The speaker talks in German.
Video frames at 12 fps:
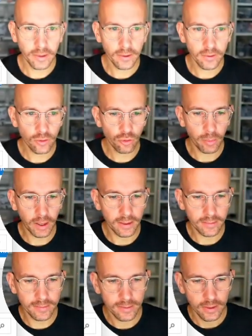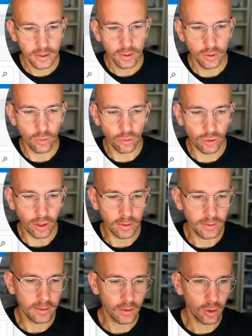wir den ganzen Spaß und
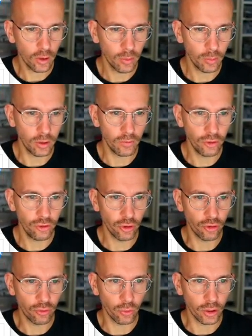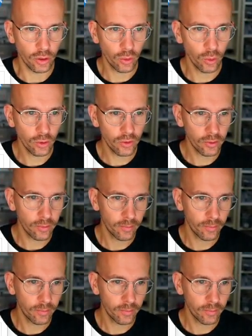starten dann noch einmal Visual Studio Code.